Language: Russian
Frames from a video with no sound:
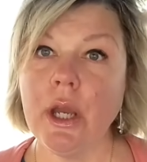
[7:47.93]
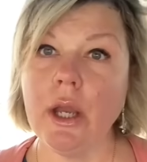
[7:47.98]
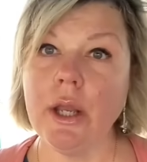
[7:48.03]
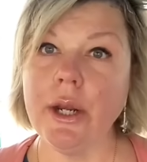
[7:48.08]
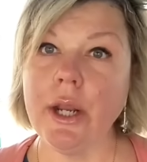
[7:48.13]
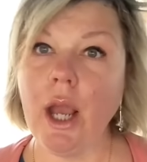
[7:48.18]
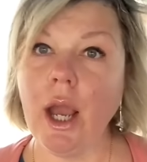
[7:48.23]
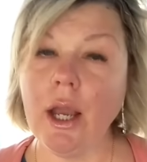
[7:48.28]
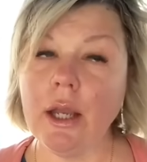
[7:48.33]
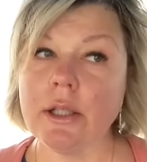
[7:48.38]

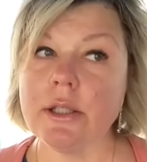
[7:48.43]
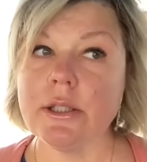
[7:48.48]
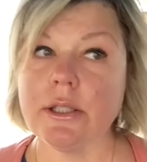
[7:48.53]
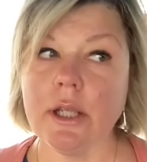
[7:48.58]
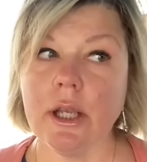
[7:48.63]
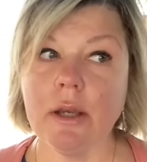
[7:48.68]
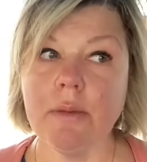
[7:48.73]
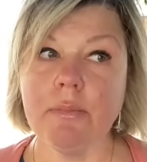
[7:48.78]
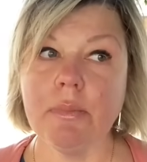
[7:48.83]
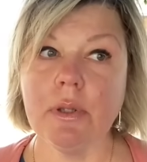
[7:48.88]

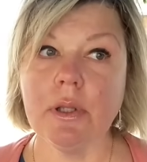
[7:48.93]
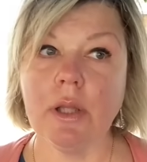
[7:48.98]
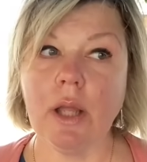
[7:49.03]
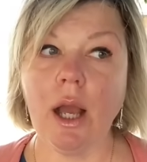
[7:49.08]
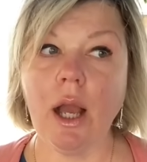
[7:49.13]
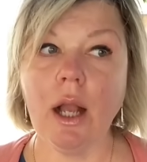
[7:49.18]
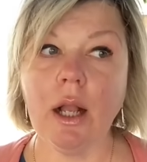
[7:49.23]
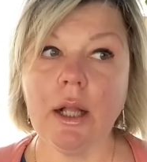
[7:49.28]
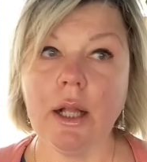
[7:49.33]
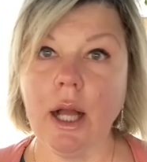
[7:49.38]
реакция
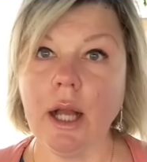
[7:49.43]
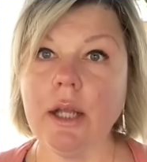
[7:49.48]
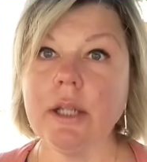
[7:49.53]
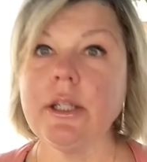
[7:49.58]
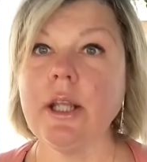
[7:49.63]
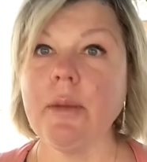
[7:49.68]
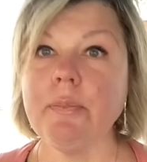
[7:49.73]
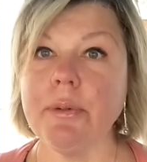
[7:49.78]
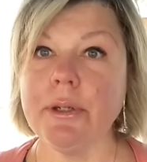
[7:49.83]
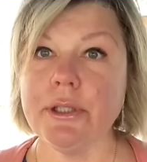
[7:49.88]
была как
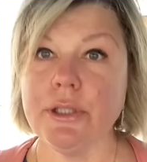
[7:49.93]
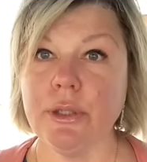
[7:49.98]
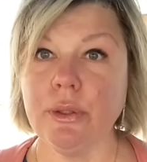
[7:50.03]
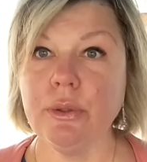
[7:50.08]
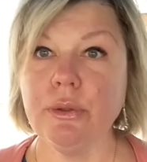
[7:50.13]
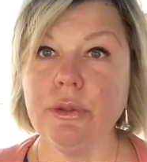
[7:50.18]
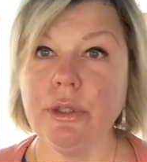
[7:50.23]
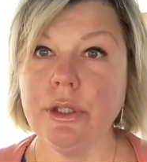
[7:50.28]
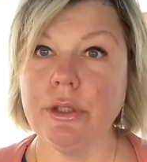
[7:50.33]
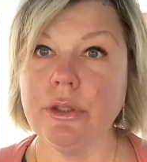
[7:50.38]
на
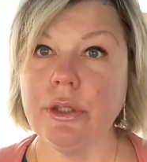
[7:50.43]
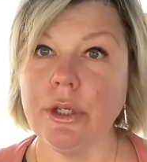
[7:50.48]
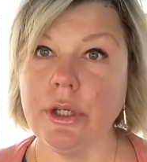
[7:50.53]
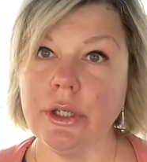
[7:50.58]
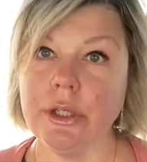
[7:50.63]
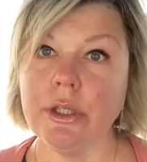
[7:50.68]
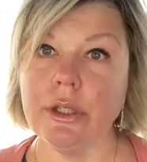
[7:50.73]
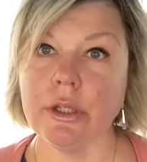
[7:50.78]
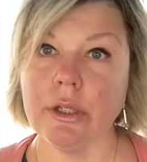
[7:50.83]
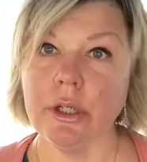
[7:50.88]
определенный
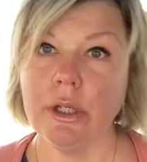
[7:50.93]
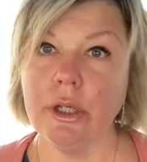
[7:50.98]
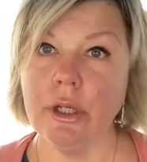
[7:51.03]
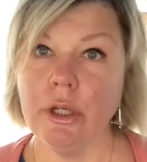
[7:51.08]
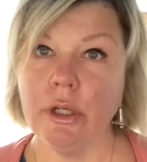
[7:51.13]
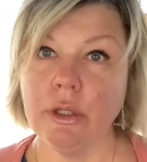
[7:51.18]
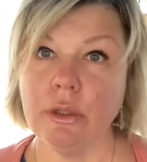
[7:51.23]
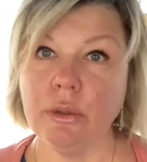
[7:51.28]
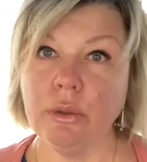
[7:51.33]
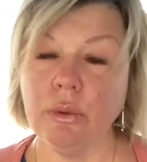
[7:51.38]
триггер.
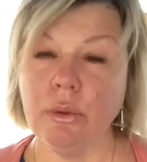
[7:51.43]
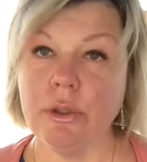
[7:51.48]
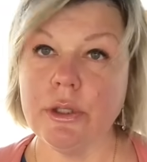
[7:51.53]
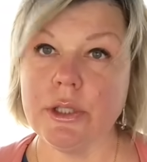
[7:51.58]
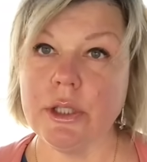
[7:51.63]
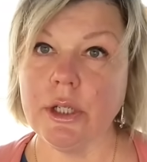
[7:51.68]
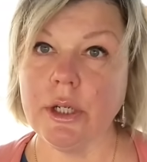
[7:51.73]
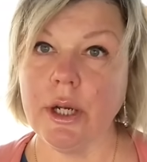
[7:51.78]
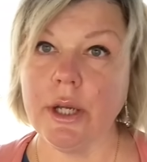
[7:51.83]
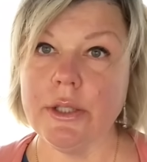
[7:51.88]
То
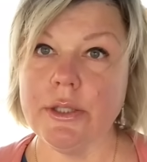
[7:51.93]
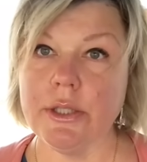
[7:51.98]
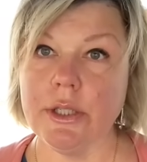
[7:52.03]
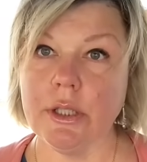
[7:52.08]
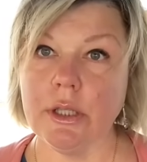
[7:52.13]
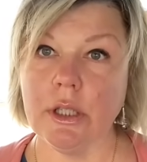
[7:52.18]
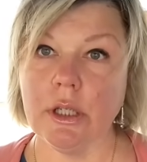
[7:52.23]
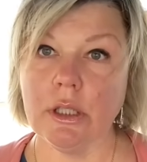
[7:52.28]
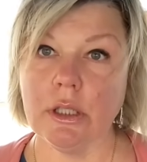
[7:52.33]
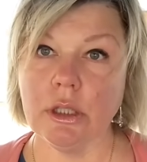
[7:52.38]
есть
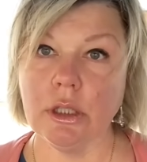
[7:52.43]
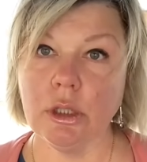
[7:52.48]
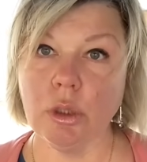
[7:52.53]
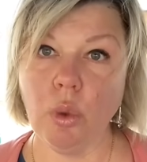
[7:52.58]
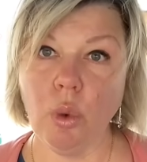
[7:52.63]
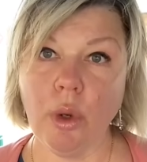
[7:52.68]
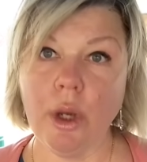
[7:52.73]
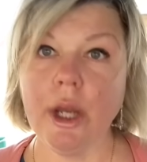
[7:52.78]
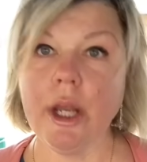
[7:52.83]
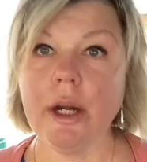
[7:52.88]
доходила
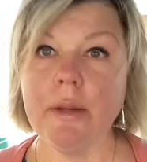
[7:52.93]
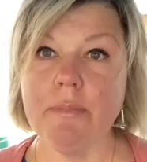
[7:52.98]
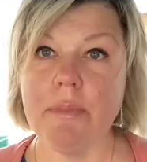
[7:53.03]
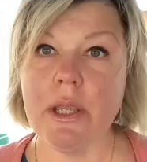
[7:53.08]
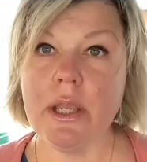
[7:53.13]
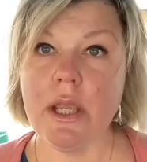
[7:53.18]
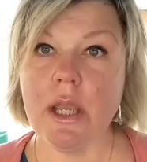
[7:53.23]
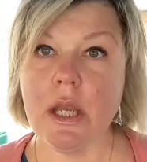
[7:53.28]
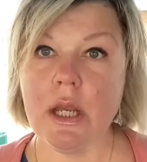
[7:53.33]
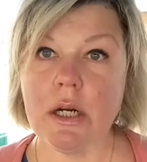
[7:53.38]
до
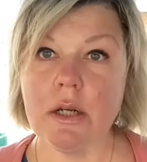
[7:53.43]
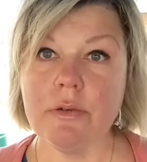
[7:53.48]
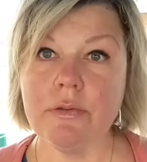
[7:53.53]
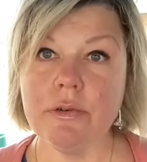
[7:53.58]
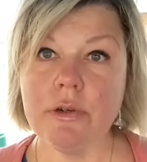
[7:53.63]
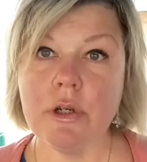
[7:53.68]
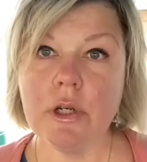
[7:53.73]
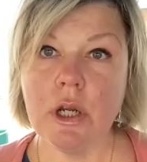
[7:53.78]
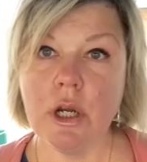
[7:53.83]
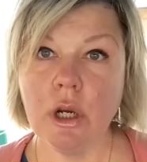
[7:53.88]
карабинеров,
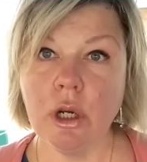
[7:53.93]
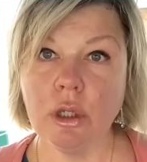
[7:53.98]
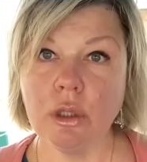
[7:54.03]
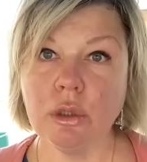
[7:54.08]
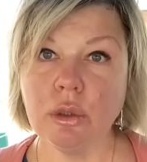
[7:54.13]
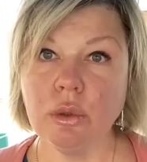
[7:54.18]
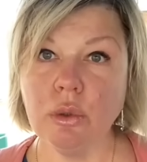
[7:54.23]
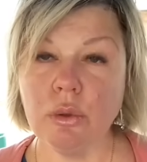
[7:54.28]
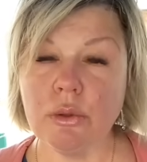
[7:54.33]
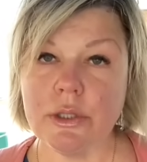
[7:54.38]

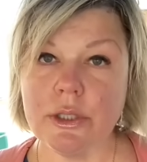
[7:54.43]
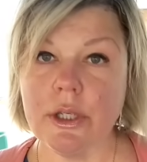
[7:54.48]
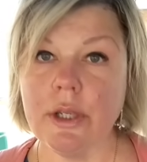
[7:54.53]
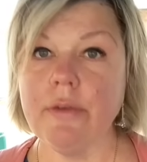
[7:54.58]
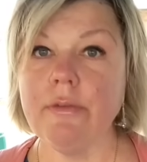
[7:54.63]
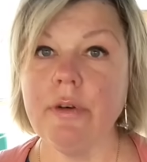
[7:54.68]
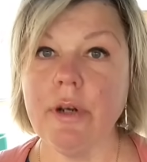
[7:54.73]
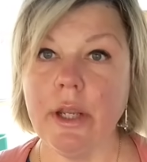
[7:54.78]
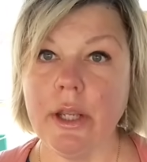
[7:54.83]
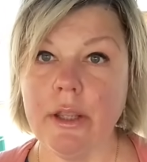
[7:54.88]
до
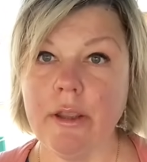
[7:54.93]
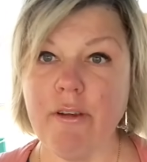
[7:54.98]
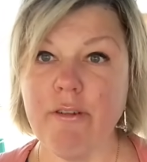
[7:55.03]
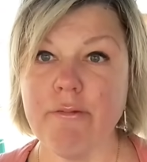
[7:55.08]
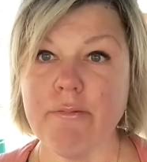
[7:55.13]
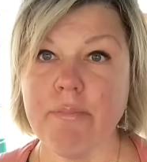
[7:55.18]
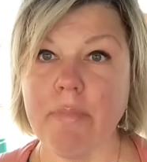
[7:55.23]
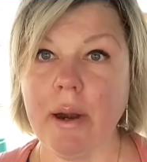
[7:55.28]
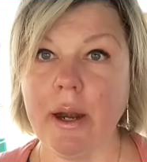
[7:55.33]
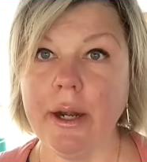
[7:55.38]
заявлений в
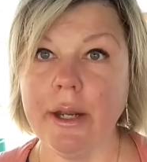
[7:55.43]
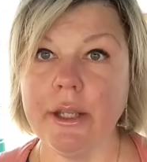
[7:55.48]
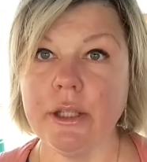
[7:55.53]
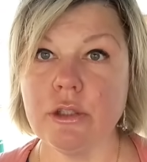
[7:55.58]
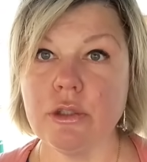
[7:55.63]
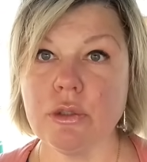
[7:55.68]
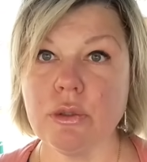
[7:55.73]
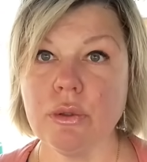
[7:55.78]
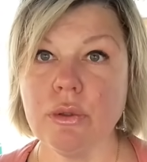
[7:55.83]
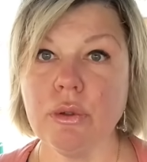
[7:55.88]

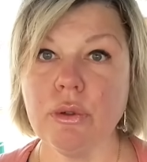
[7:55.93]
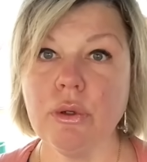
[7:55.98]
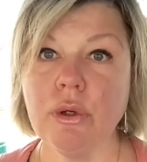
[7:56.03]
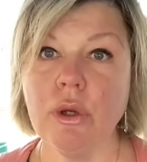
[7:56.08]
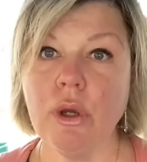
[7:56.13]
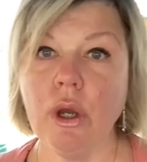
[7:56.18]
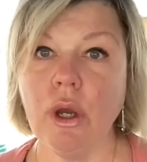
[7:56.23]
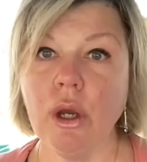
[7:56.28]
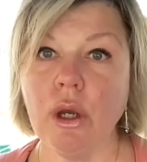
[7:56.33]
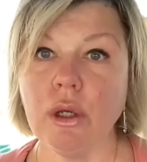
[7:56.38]
полицию,
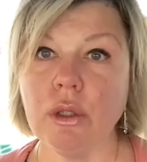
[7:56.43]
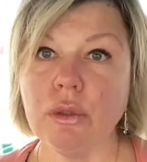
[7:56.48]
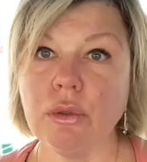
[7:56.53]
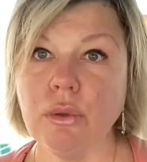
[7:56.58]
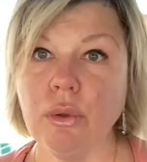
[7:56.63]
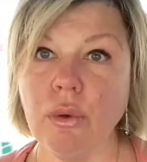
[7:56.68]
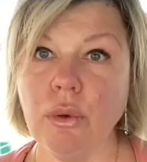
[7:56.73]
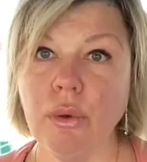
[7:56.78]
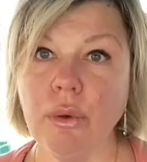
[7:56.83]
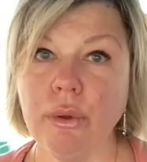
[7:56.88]

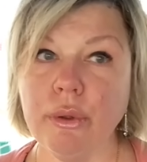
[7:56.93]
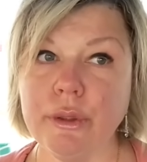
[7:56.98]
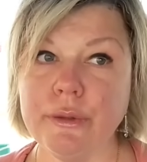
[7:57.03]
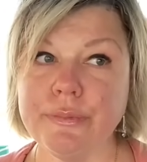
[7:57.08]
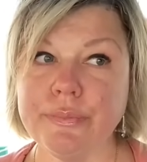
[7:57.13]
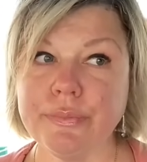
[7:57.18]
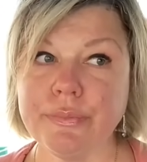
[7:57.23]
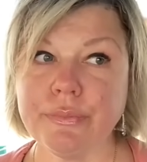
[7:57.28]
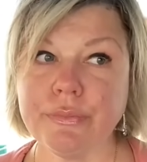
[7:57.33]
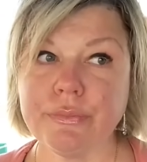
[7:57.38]
до,
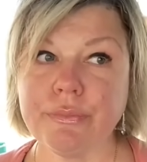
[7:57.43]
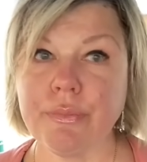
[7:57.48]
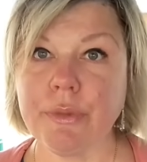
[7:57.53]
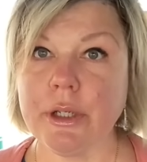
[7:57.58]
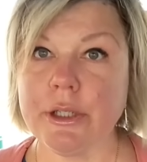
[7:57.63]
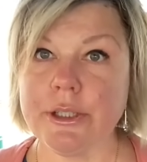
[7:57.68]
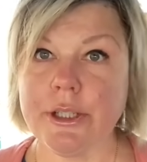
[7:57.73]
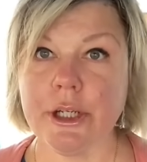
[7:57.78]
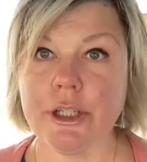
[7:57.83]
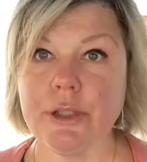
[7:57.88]

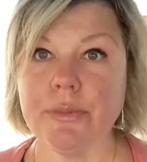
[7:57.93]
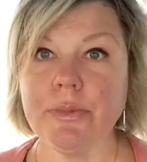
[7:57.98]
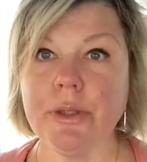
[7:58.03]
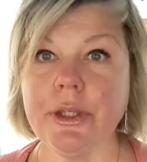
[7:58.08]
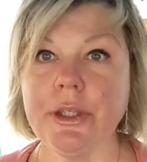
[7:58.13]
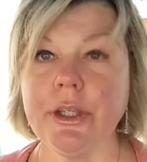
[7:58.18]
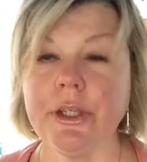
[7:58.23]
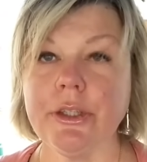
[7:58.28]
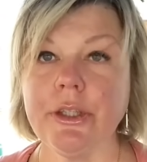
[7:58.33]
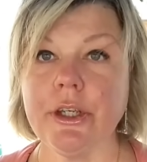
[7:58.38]
скажем,
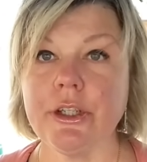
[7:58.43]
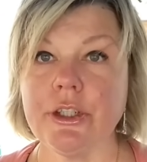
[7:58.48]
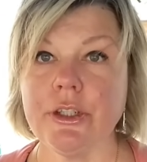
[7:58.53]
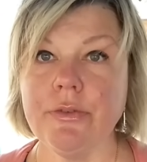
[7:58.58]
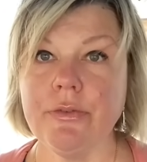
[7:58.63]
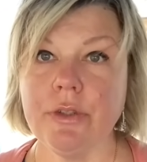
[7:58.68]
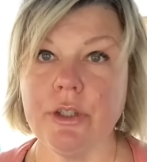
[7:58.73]
таких даже